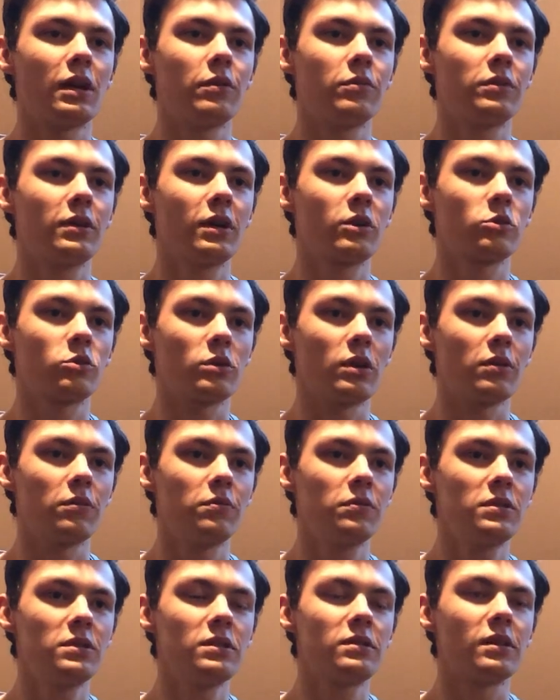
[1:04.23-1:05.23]
la Vierge de la
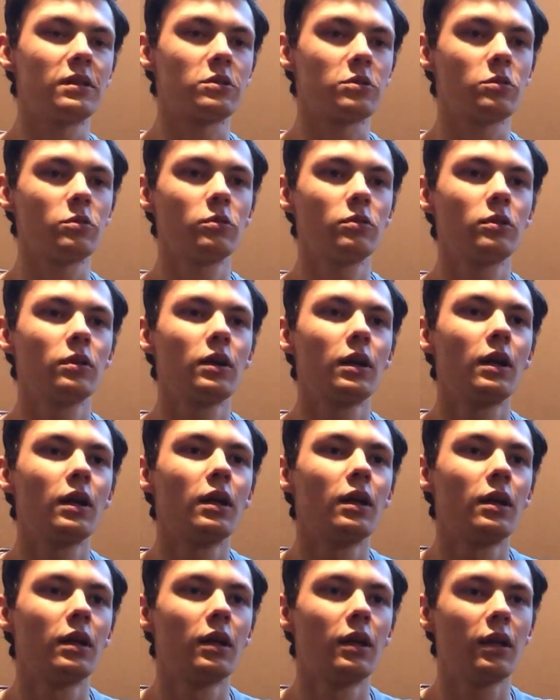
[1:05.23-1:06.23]
Visitation,
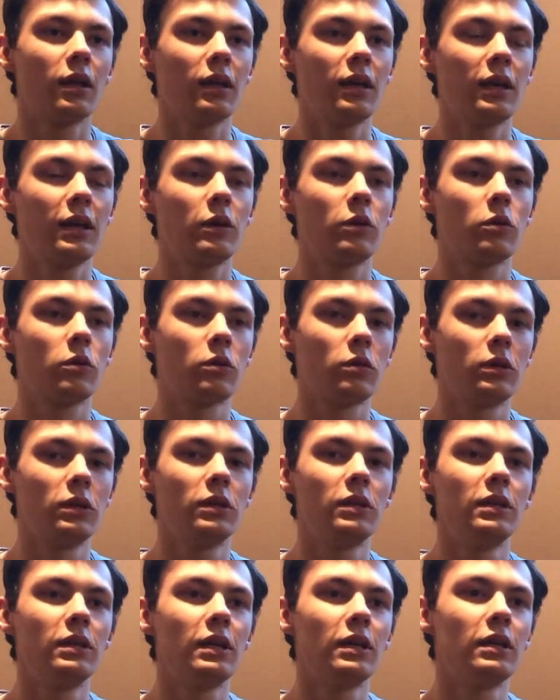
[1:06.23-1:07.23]
et
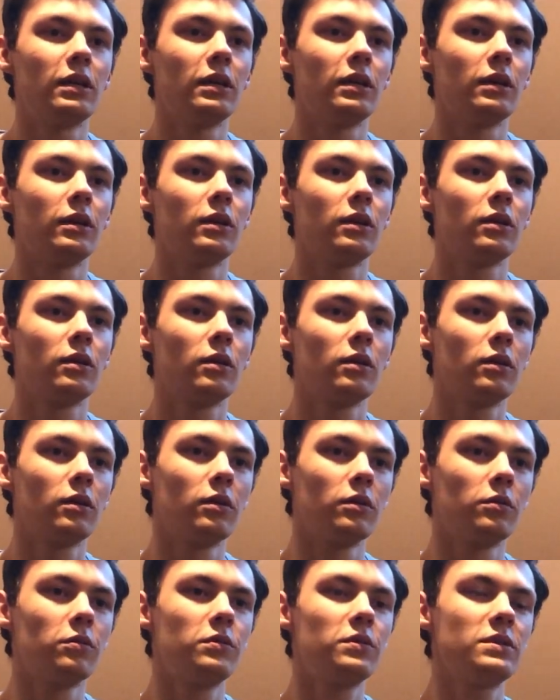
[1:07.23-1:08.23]
qui est
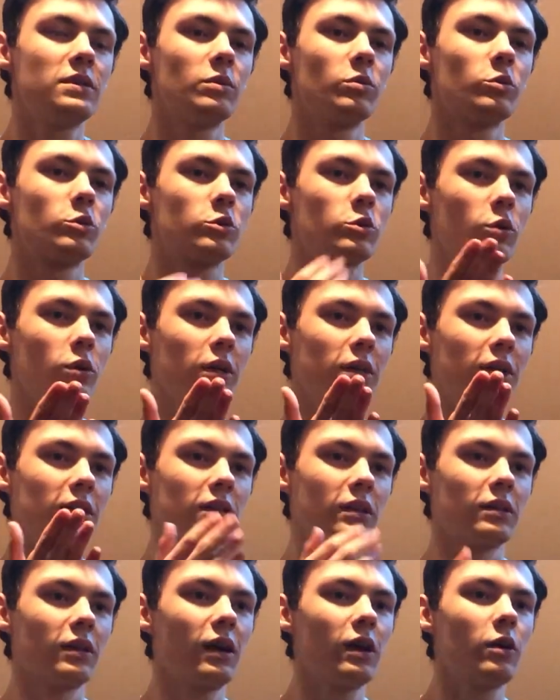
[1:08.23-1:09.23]
visible sur la
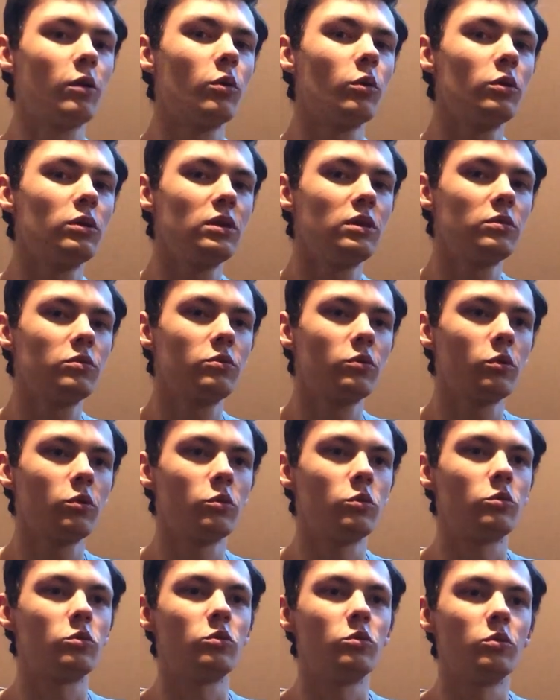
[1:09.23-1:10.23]
cathédrale au niveau
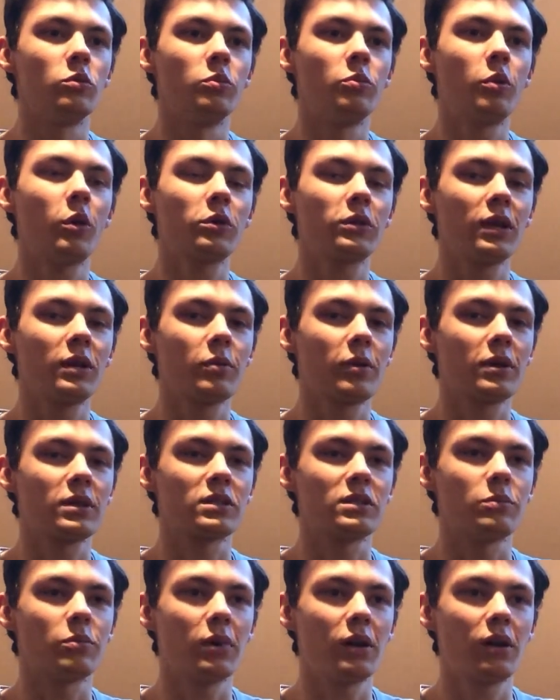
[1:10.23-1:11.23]
du portail
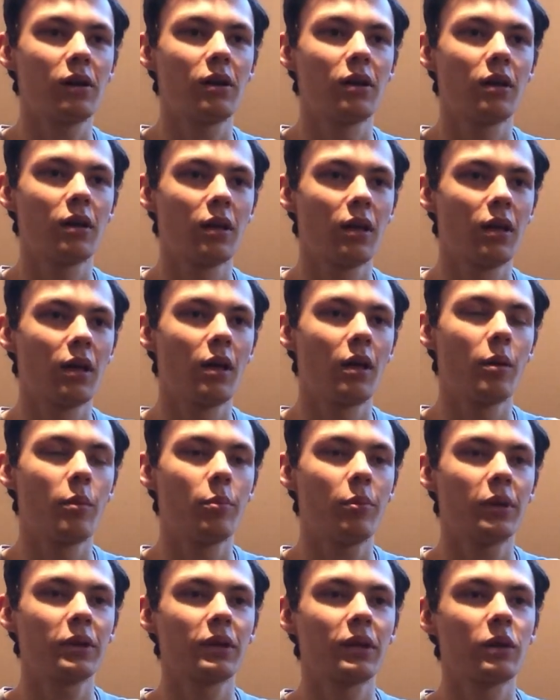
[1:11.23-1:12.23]
principal,
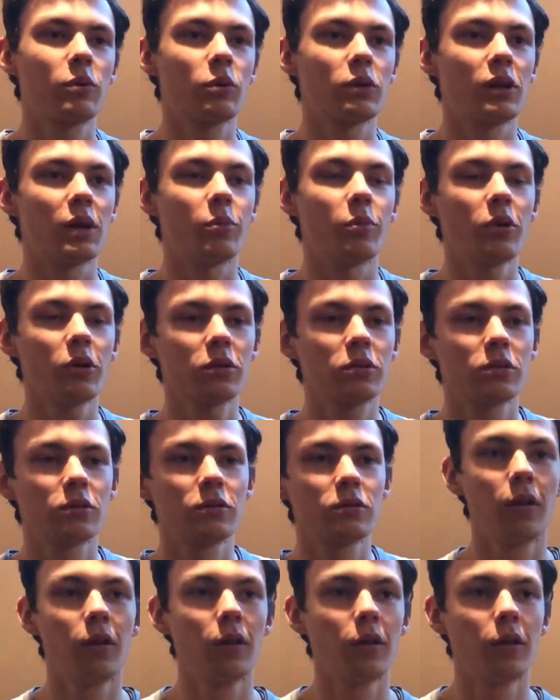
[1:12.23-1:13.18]
pas très loin de la porte.